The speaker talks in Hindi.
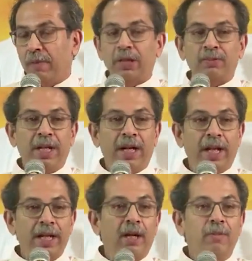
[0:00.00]
आपस में
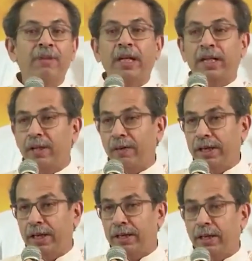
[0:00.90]
लड़ाई कभी मैंने
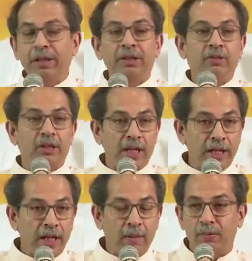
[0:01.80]
करवाई है कभी
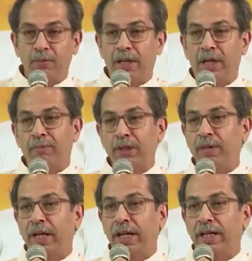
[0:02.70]
शिवसेना ने आपस में
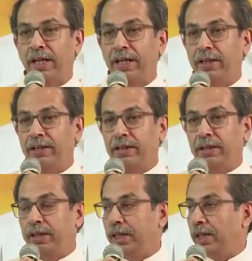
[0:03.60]
आपस में लड़ाई लगाई
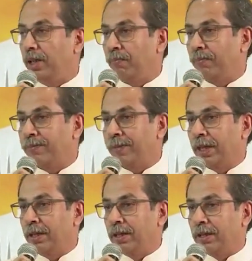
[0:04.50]
की है
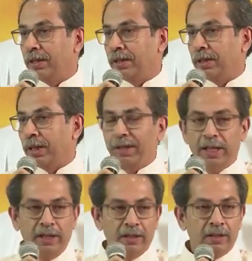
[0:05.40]

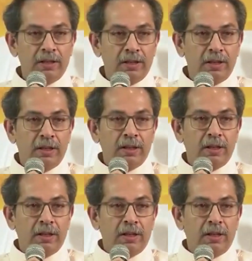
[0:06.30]
कभी नहीं
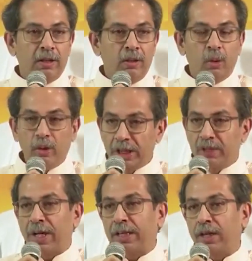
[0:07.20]
दुख
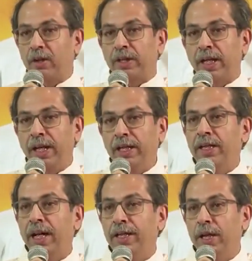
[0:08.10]
इस बात का होता है
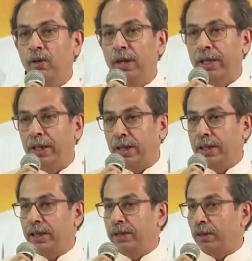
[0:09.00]
कि 92
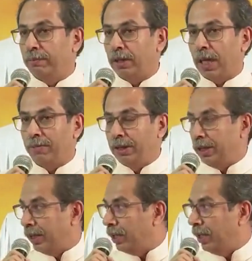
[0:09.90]
93 की जो आपने
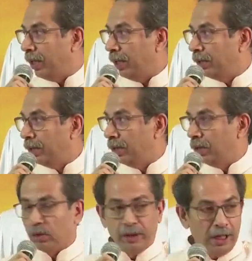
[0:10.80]
जिक्र किया
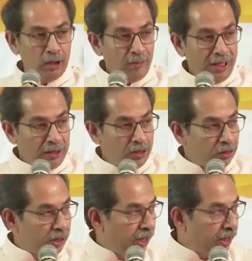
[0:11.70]
तो यही तो मेरे
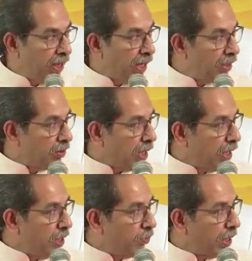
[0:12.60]
शिवसैनिक हैं आज
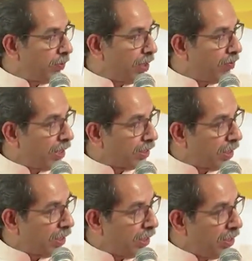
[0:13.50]
अनिल परबे
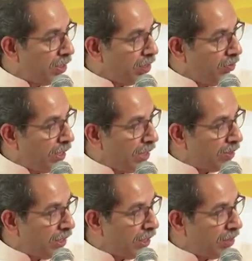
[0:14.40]
वायकर है
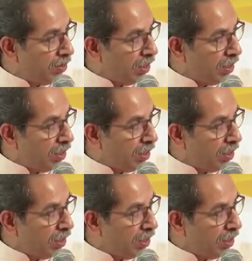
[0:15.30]
विनायक जे